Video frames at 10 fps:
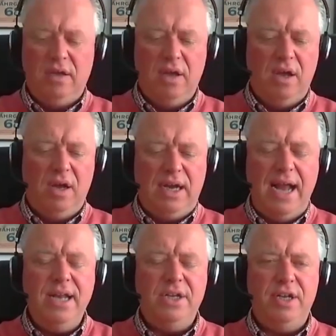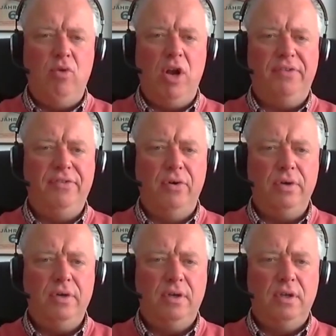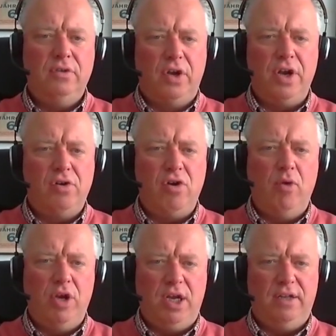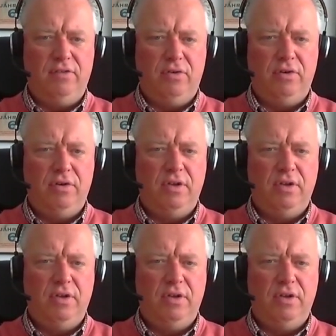äh, keine Stimulation, sondern Kommunikation.